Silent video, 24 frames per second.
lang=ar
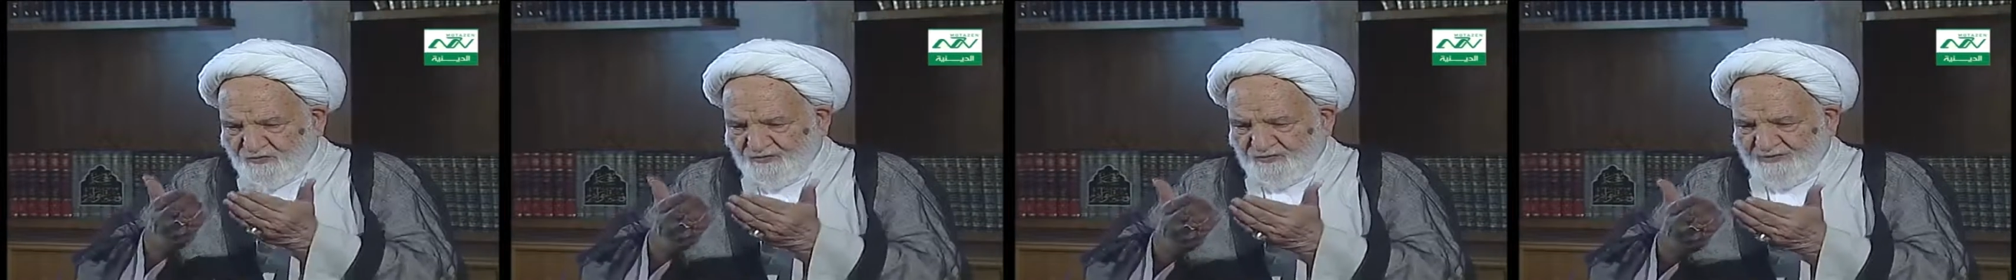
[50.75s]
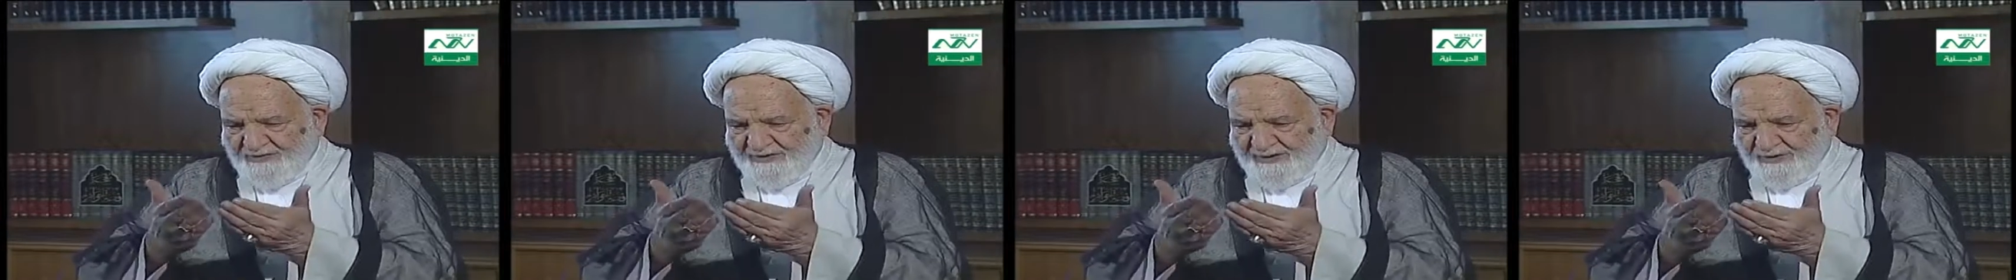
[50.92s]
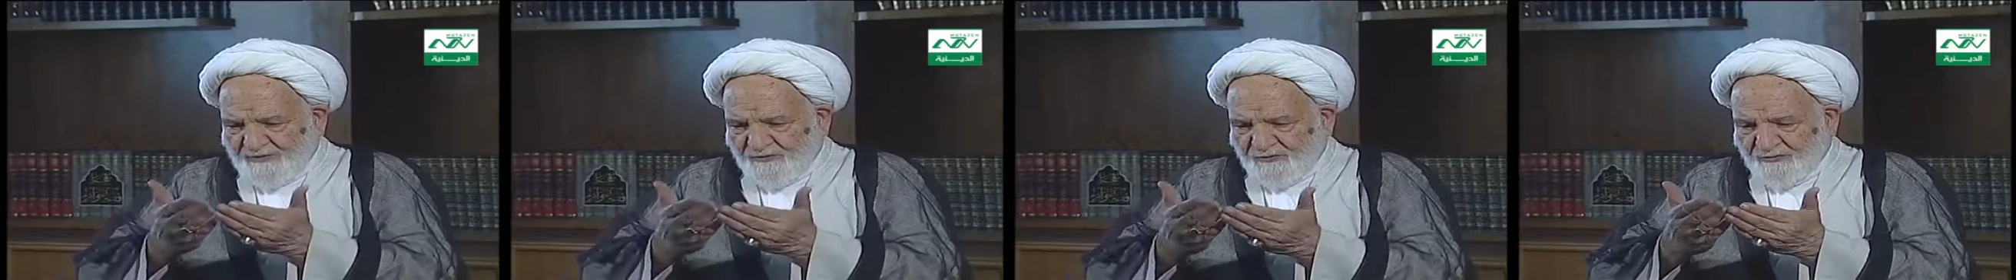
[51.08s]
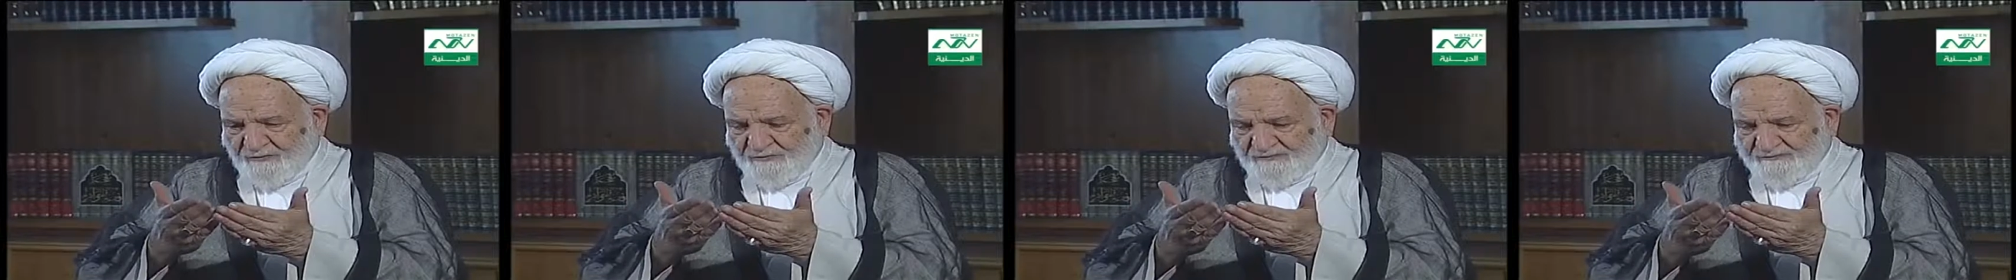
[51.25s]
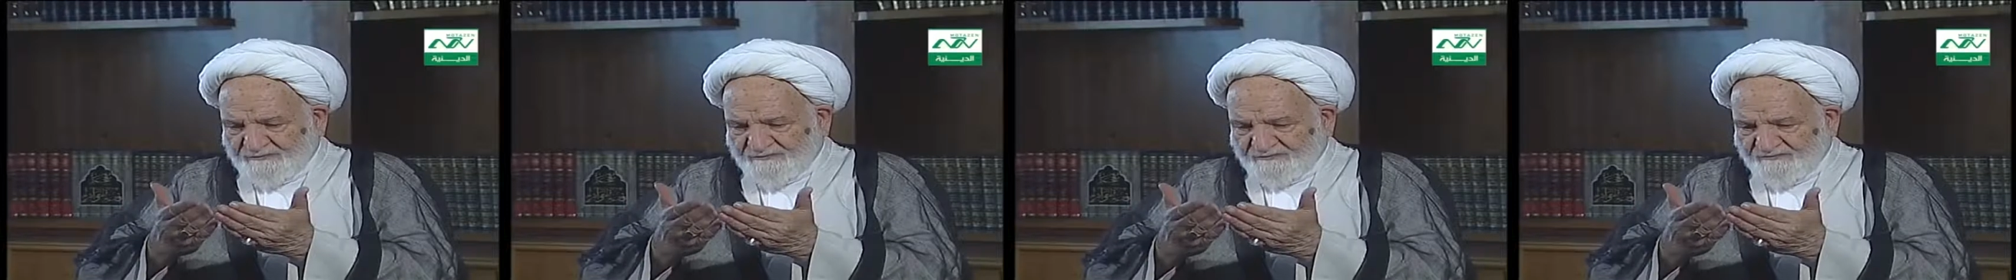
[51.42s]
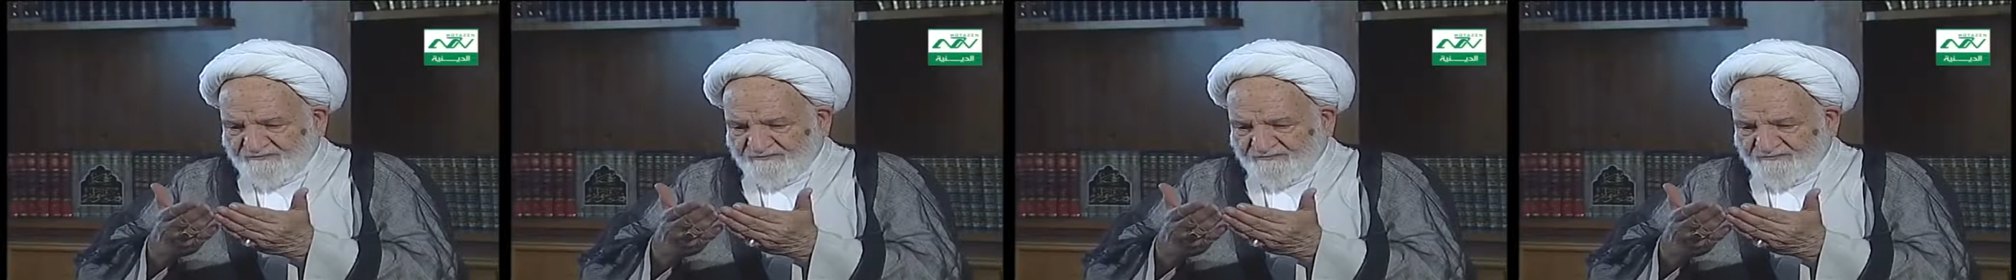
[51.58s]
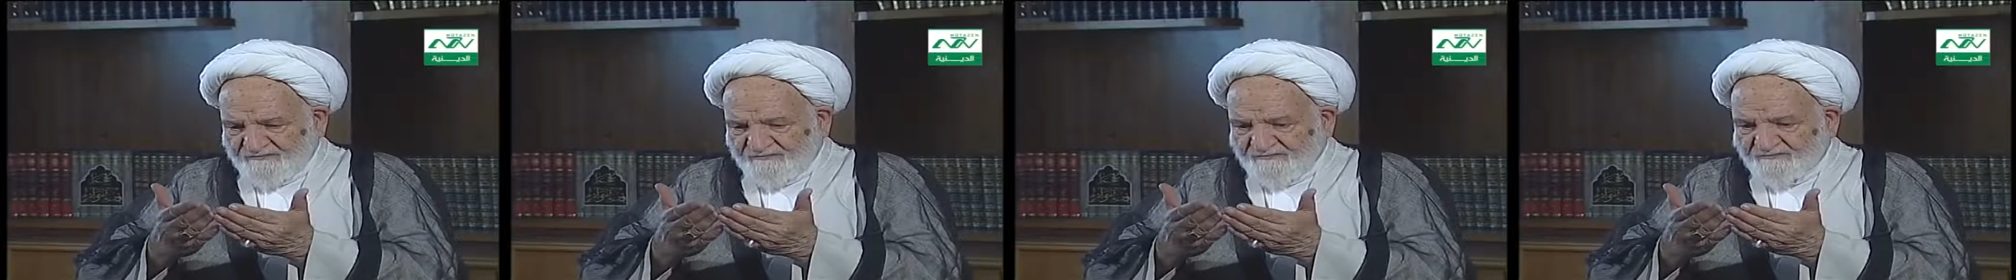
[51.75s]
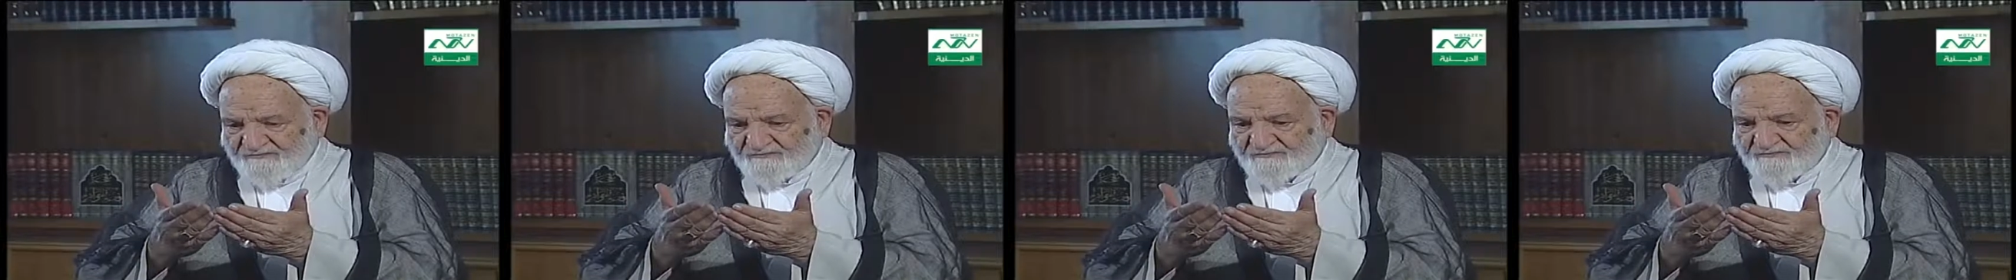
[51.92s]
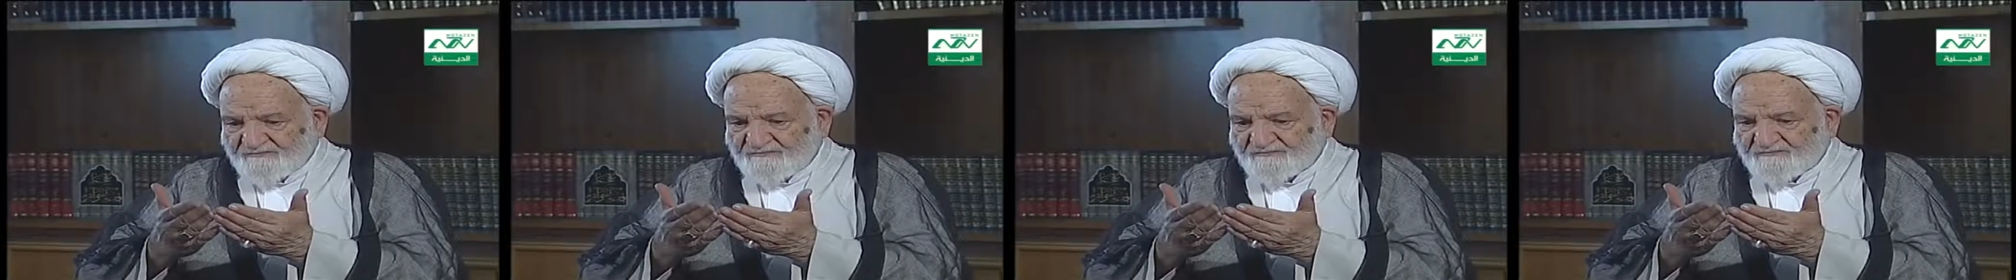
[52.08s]
وقولوا له
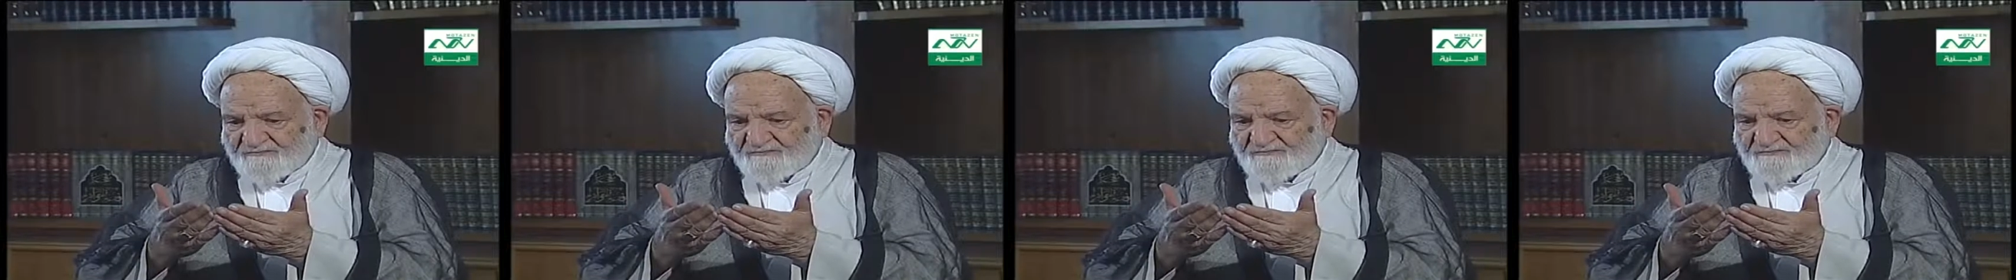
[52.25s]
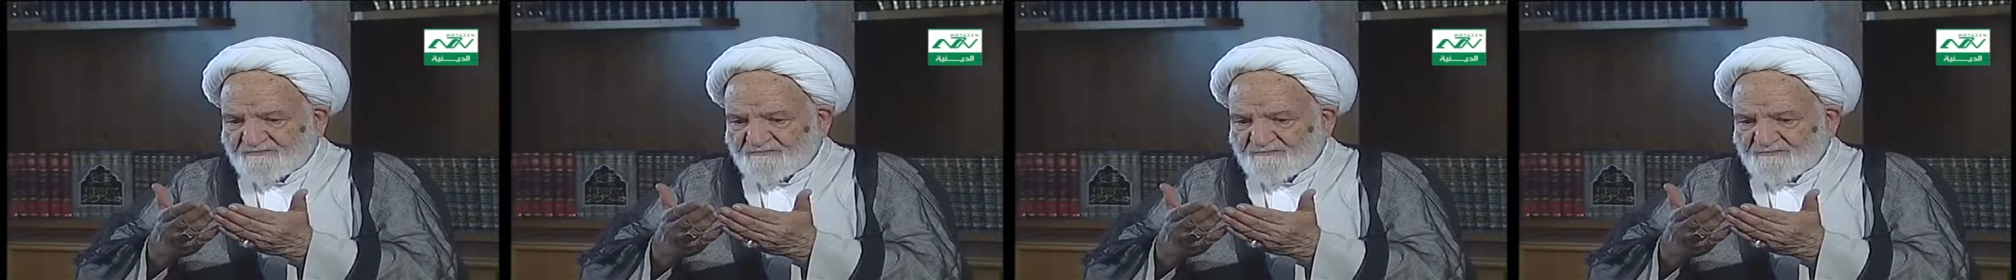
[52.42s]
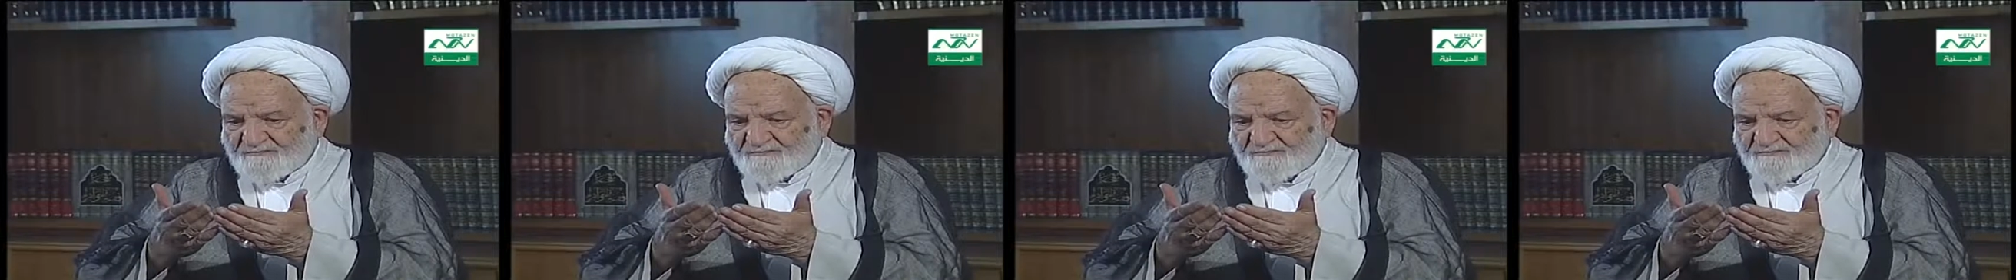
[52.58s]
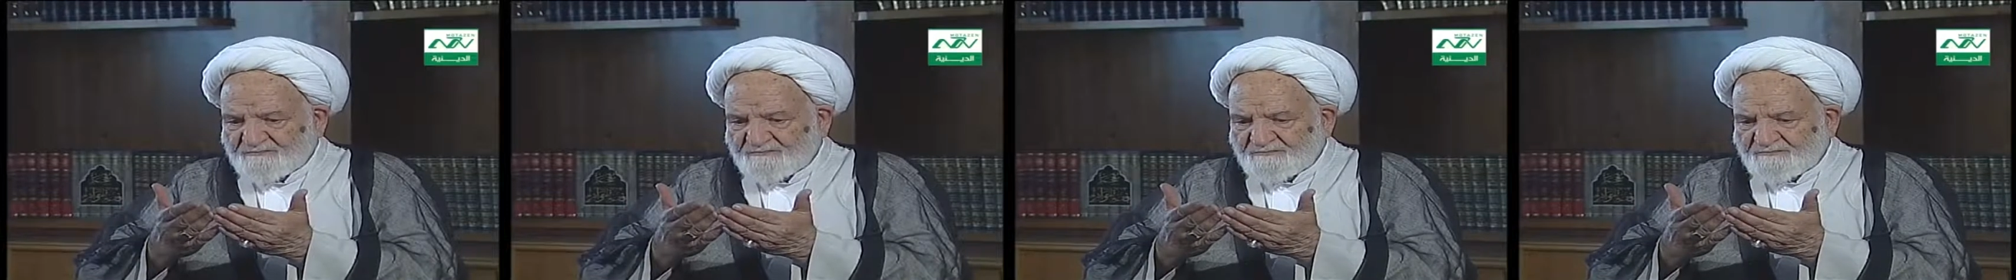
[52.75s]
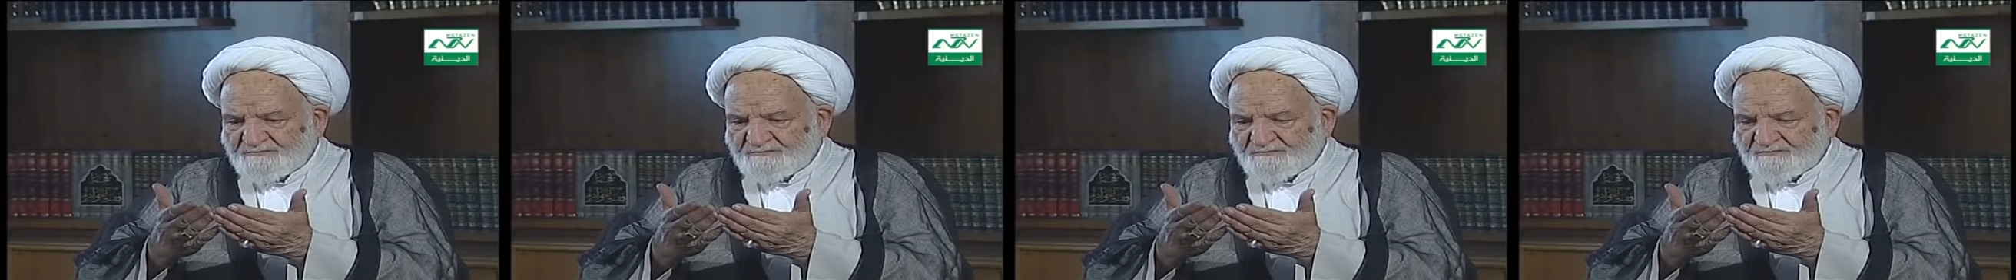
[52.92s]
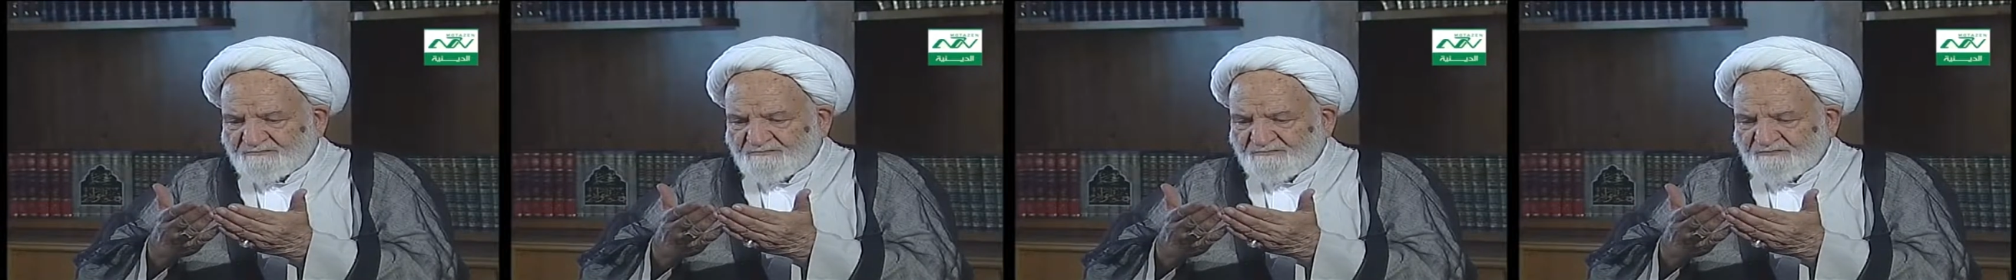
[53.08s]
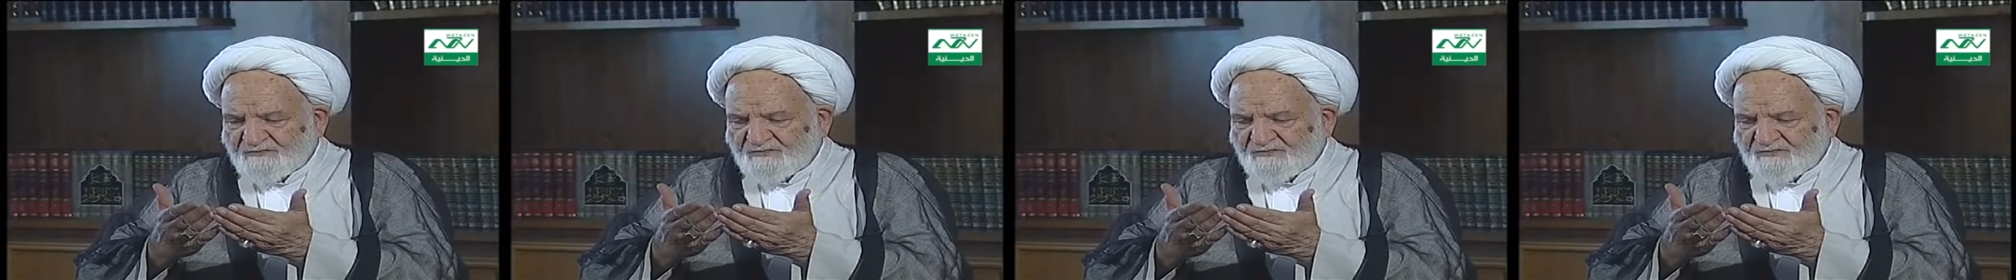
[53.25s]
نعم سوف أنفذها